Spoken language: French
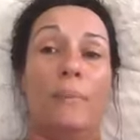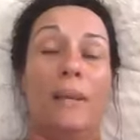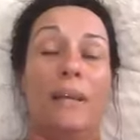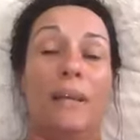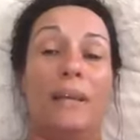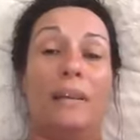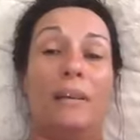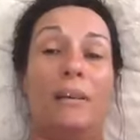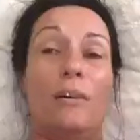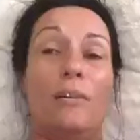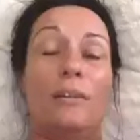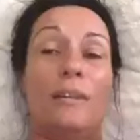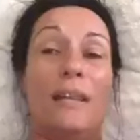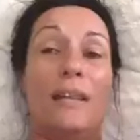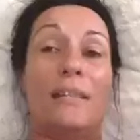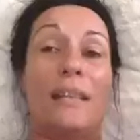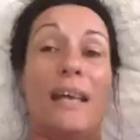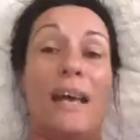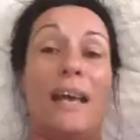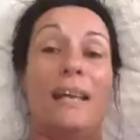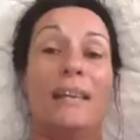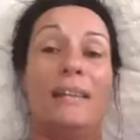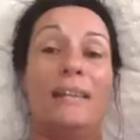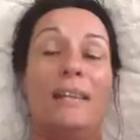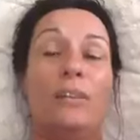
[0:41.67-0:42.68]
mais, quand est-ce
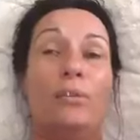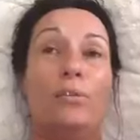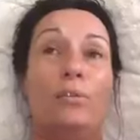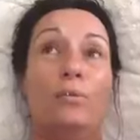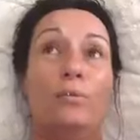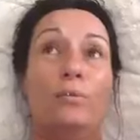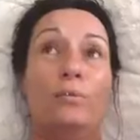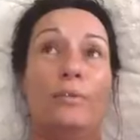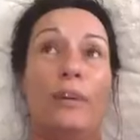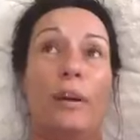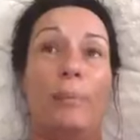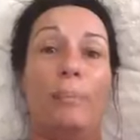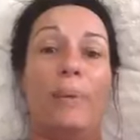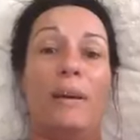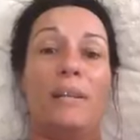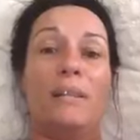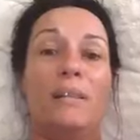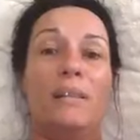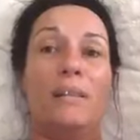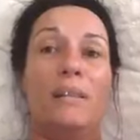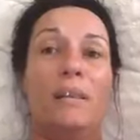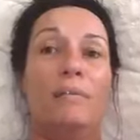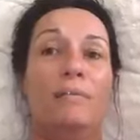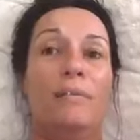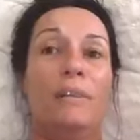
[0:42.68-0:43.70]
Arrêtez de nous faire
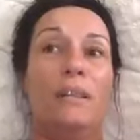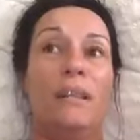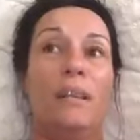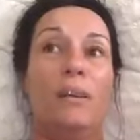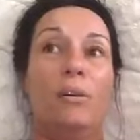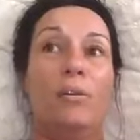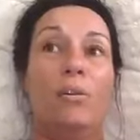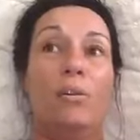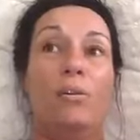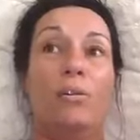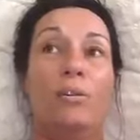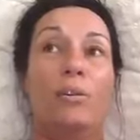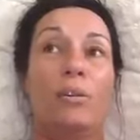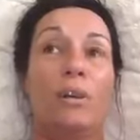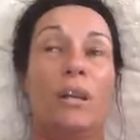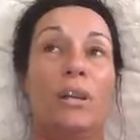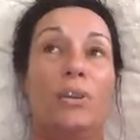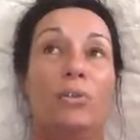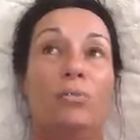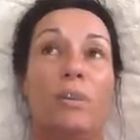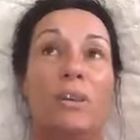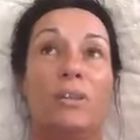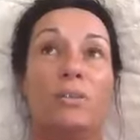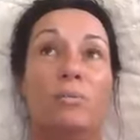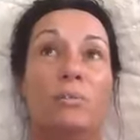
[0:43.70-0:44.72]
passer des vidéos que les
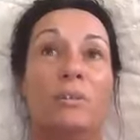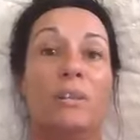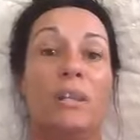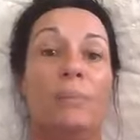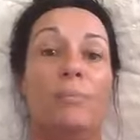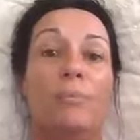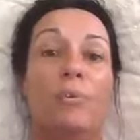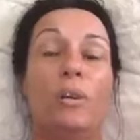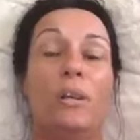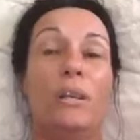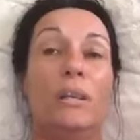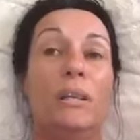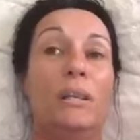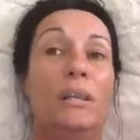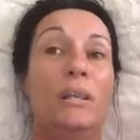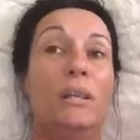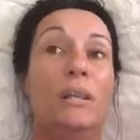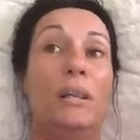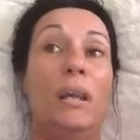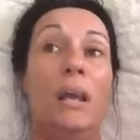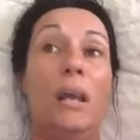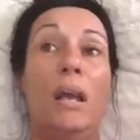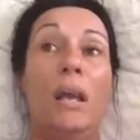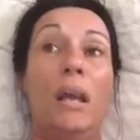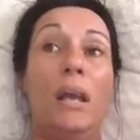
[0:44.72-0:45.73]
toits sont
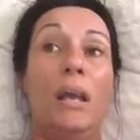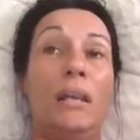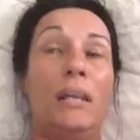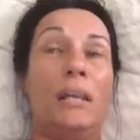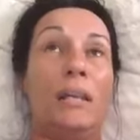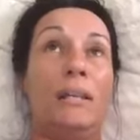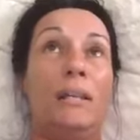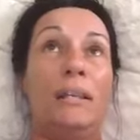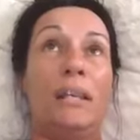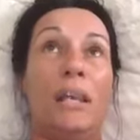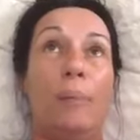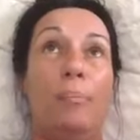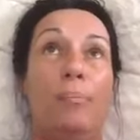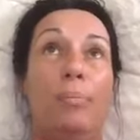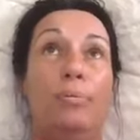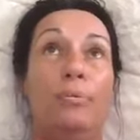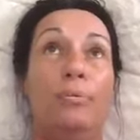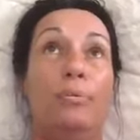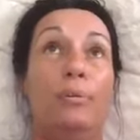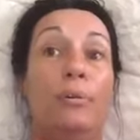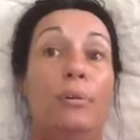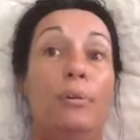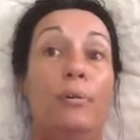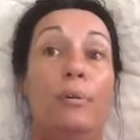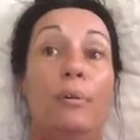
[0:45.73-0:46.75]
démolis, qu'il n'y a plus
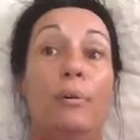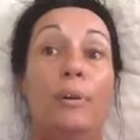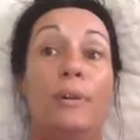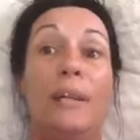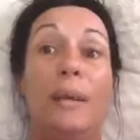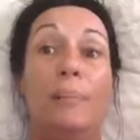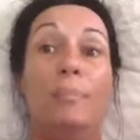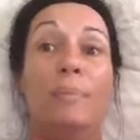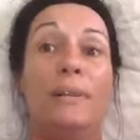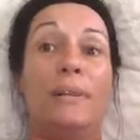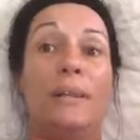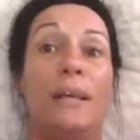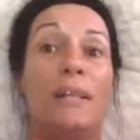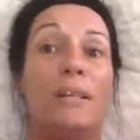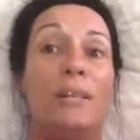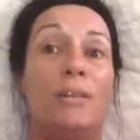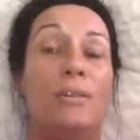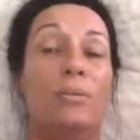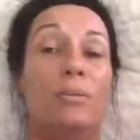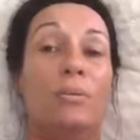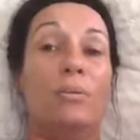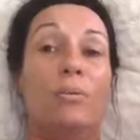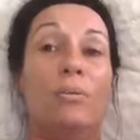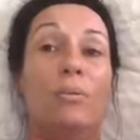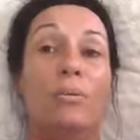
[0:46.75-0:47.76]

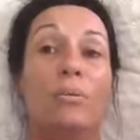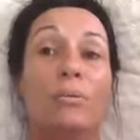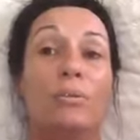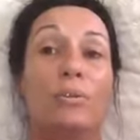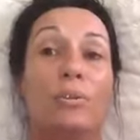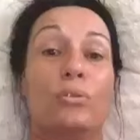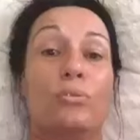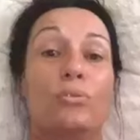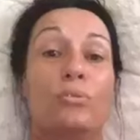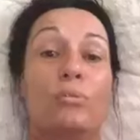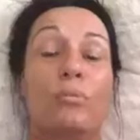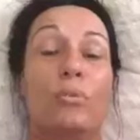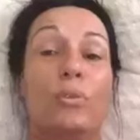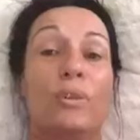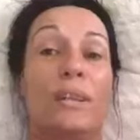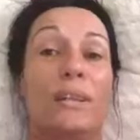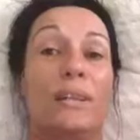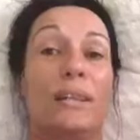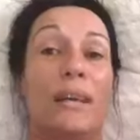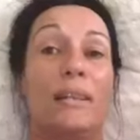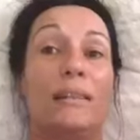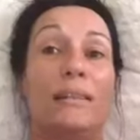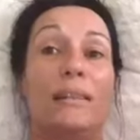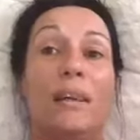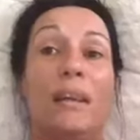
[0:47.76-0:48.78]
d'habitation, que tout le monde
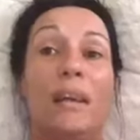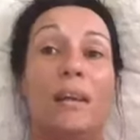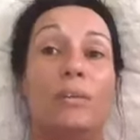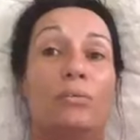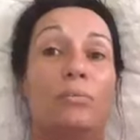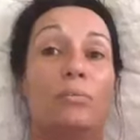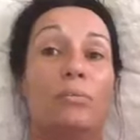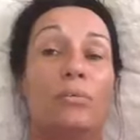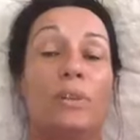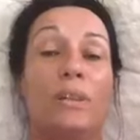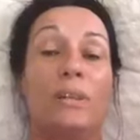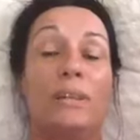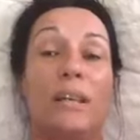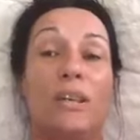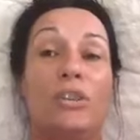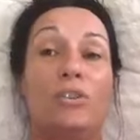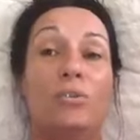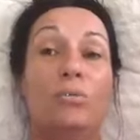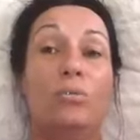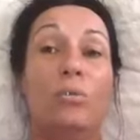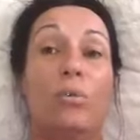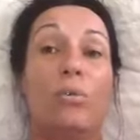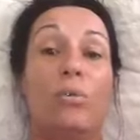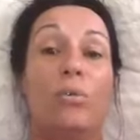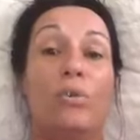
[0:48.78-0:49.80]
est à terre, tout le monde est à
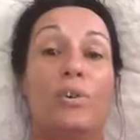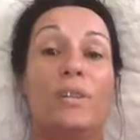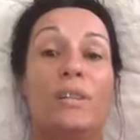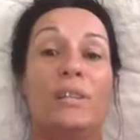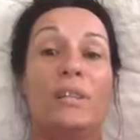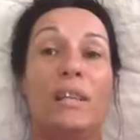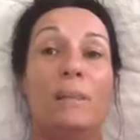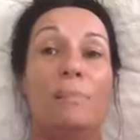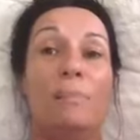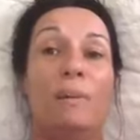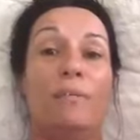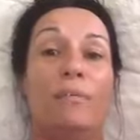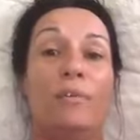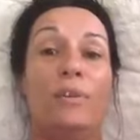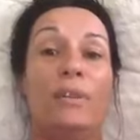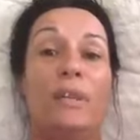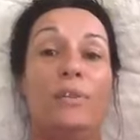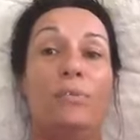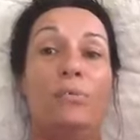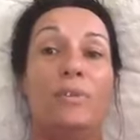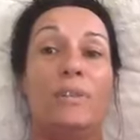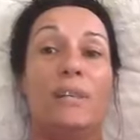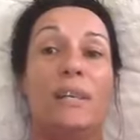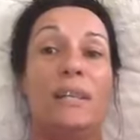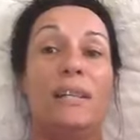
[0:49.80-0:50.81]
genoux. On le sait, mais venez
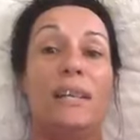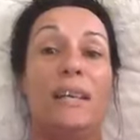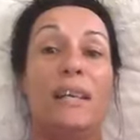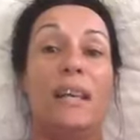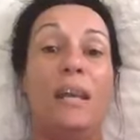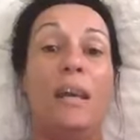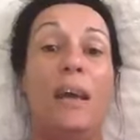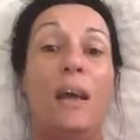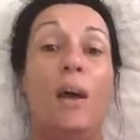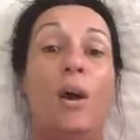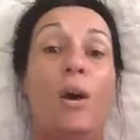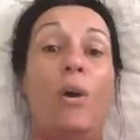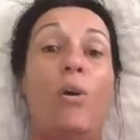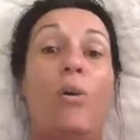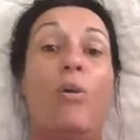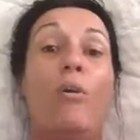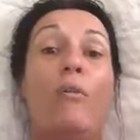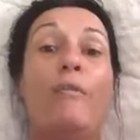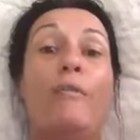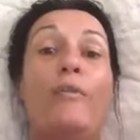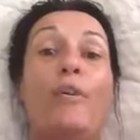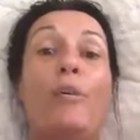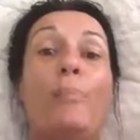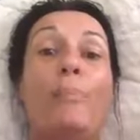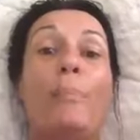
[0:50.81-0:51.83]
nous aider. On
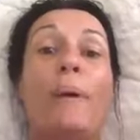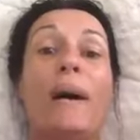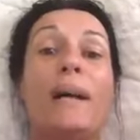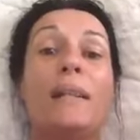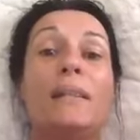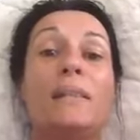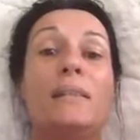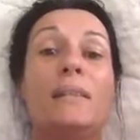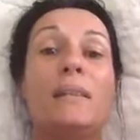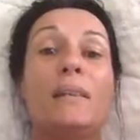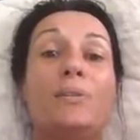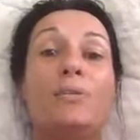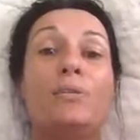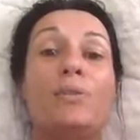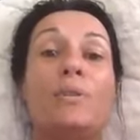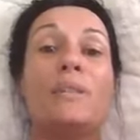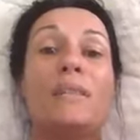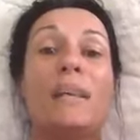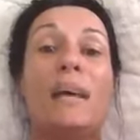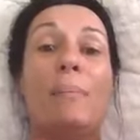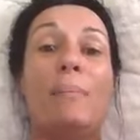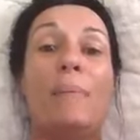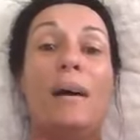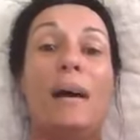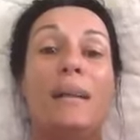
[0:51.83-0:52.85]
veut partir de
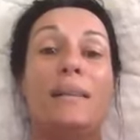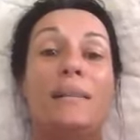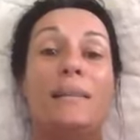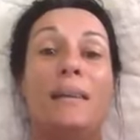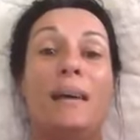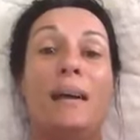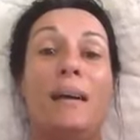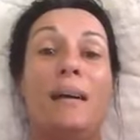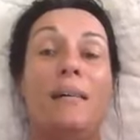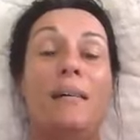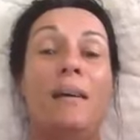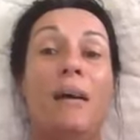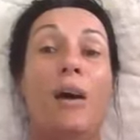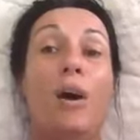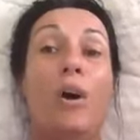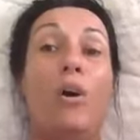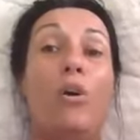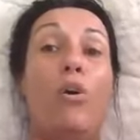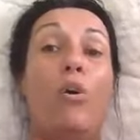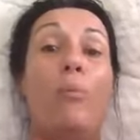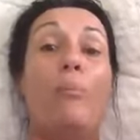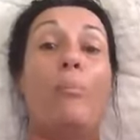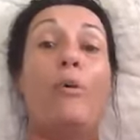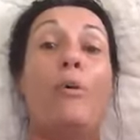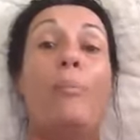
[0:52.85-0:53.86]
Saint-Martin.
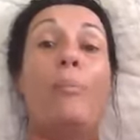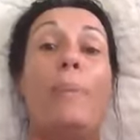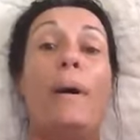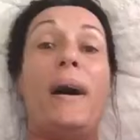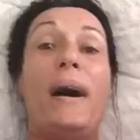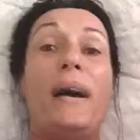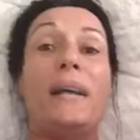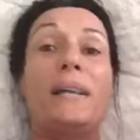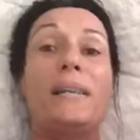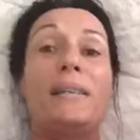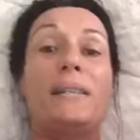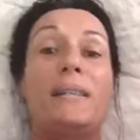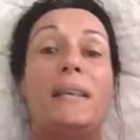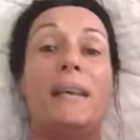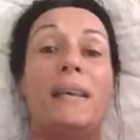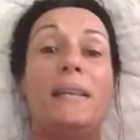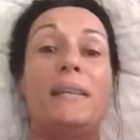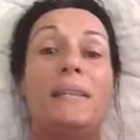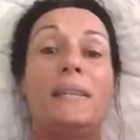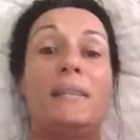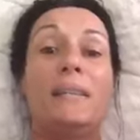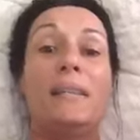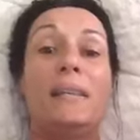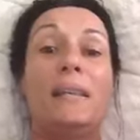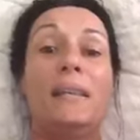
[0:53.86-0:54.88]
On ne peut pas rester
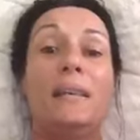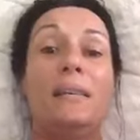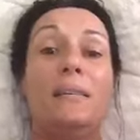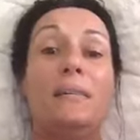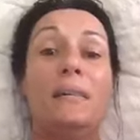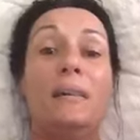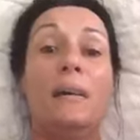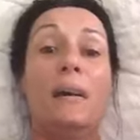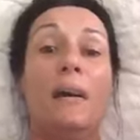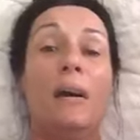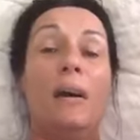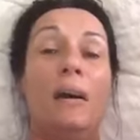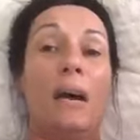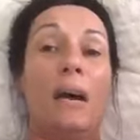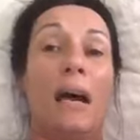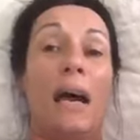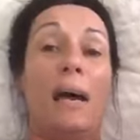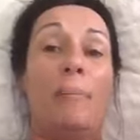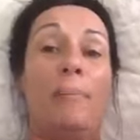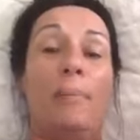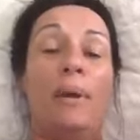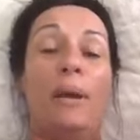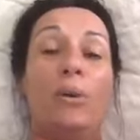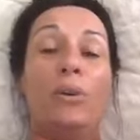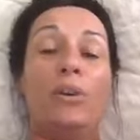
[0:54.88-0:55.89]
ici.
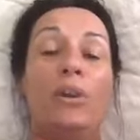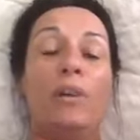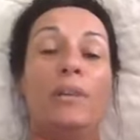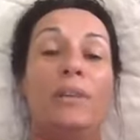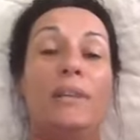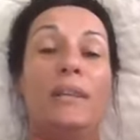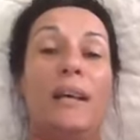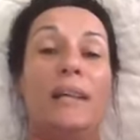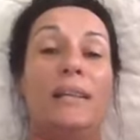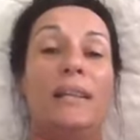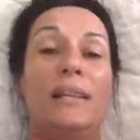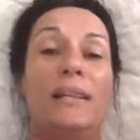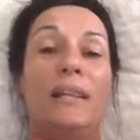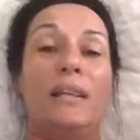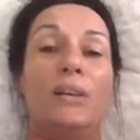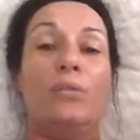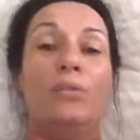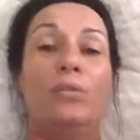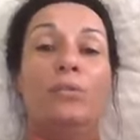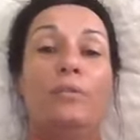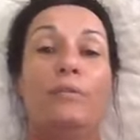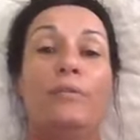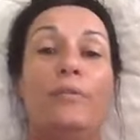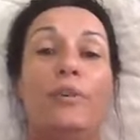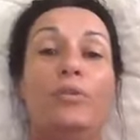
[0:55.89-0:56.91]
À Berriental, il y a des
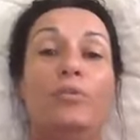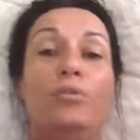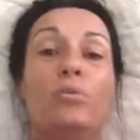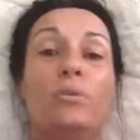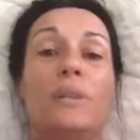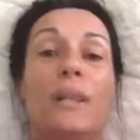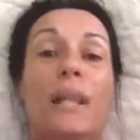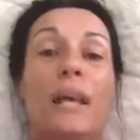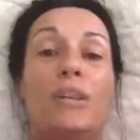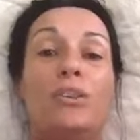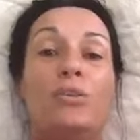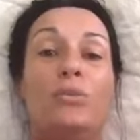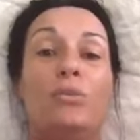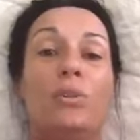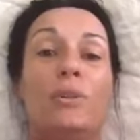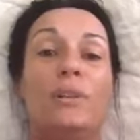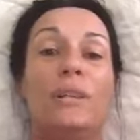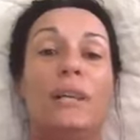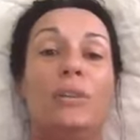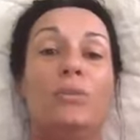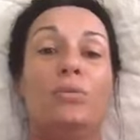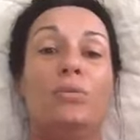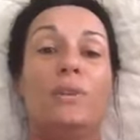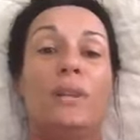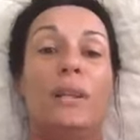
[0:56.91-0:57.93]
coups de feu toute la
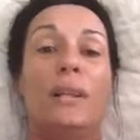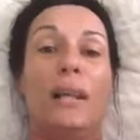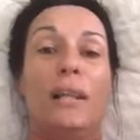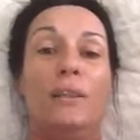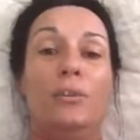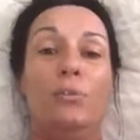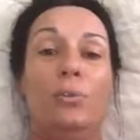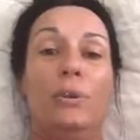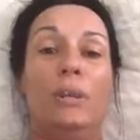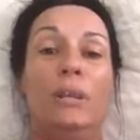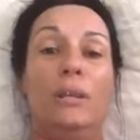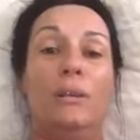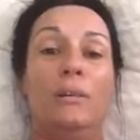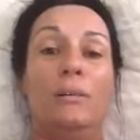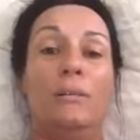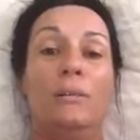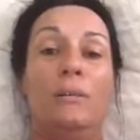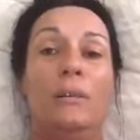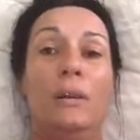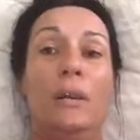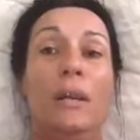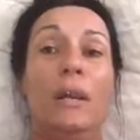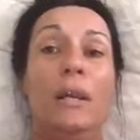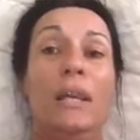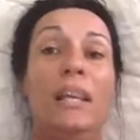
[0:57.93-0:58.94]
journée, toute la nuit.
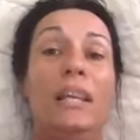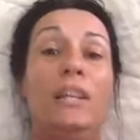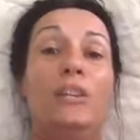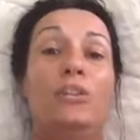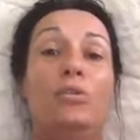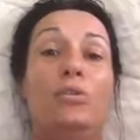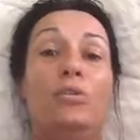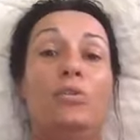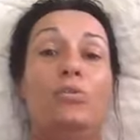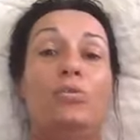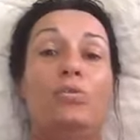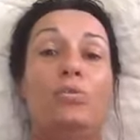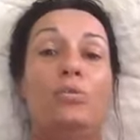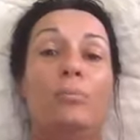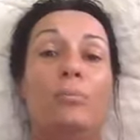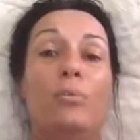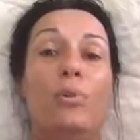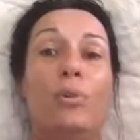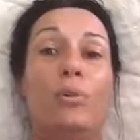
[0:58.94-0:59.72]
Ils tuent tout le